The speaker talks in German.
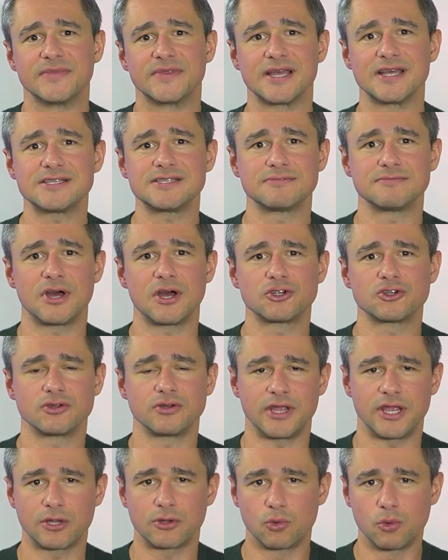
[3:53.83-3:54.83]
das macht
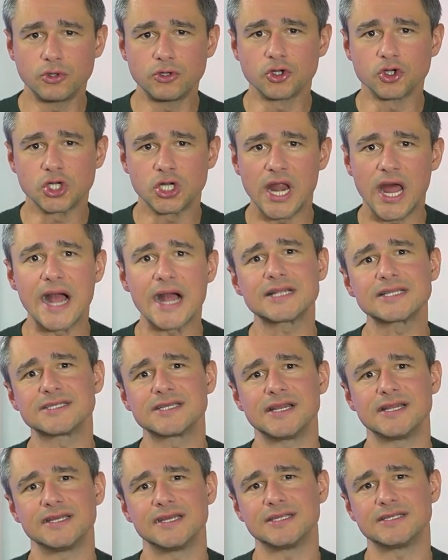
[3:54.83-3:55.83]
schon echt gute
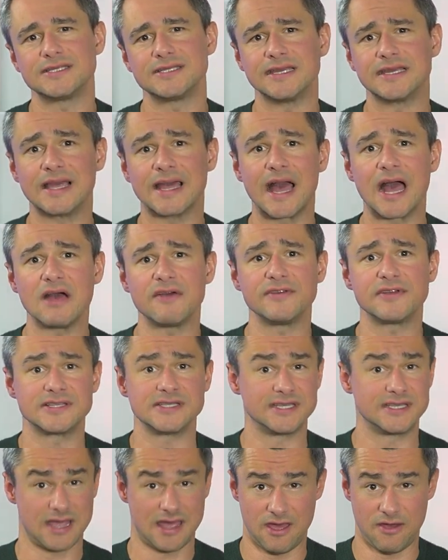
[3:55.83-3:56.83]
Schlagzeilen jetzt. Die Grafik
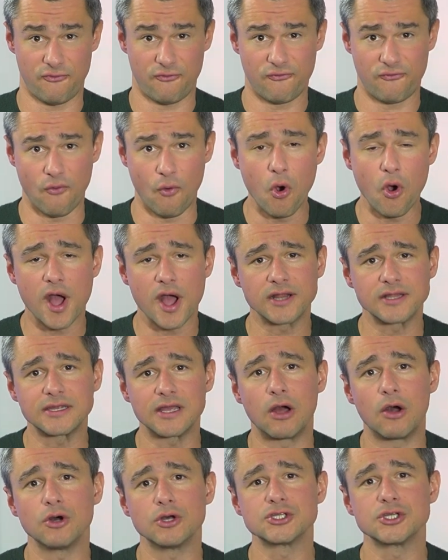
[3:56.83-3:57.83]
sieht hervorragend
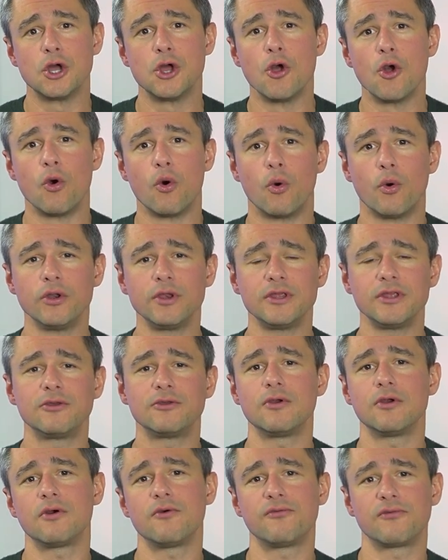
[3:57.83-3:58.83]
aus und
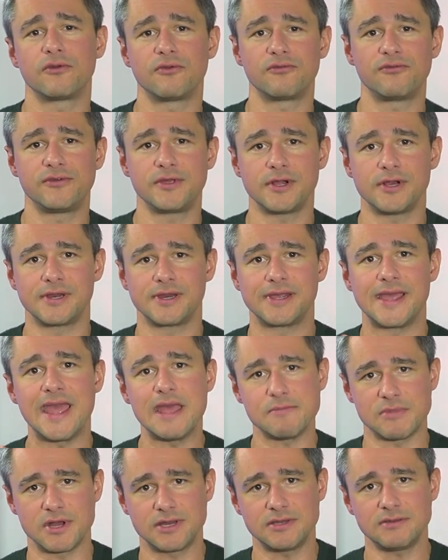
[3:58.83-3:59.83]
ich höre von vielen
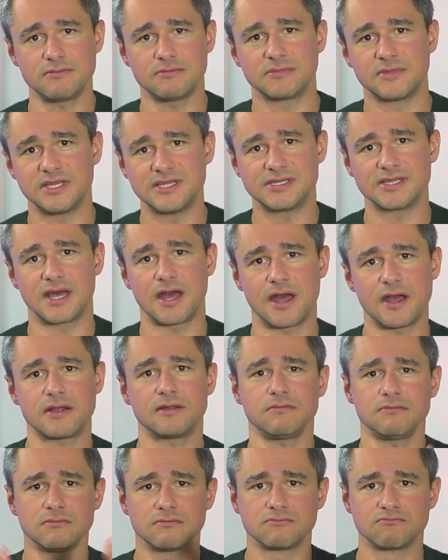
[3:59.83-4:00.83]
Gamern, die
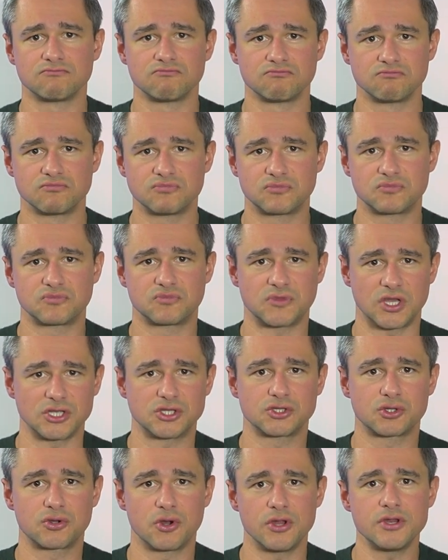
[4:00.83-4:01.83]
sagen,
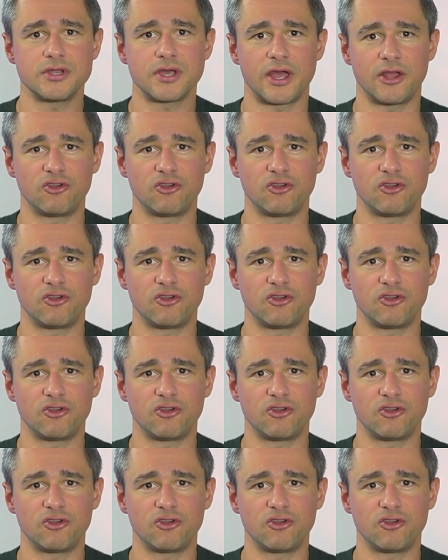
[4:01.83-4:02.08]
das könnte